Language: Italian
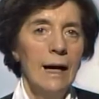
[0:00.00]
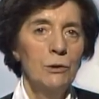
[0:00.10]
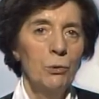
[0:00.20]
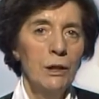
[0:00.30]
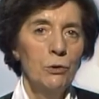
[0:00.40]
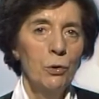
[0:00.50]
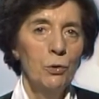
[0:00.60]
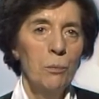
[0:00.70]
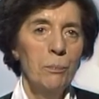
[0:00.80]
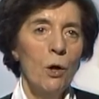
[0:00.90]
a Don
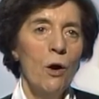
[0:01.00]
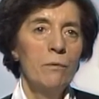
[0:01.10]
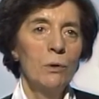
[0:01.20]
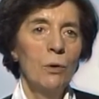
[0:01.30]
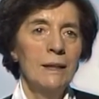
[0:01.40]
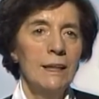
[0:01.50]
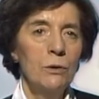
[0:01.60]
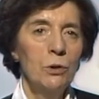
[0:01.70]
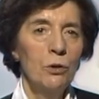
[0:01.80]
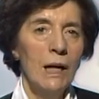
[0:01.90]
Antonio Provolo, a
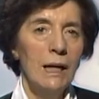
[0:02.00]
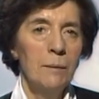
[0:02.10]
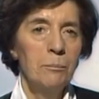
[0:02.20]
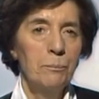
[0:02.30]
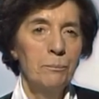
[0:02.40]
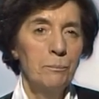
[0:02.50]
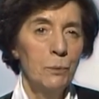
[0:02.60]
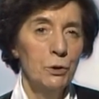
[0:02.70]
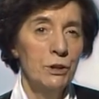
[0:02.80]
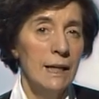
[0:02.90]
Teodora
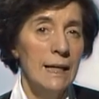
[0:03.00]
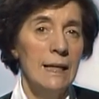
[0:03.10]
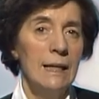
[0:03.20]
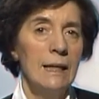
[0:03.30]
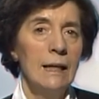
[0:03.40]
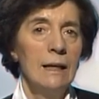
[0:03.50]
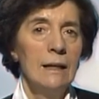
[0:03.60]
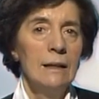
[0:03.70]
Campostrini,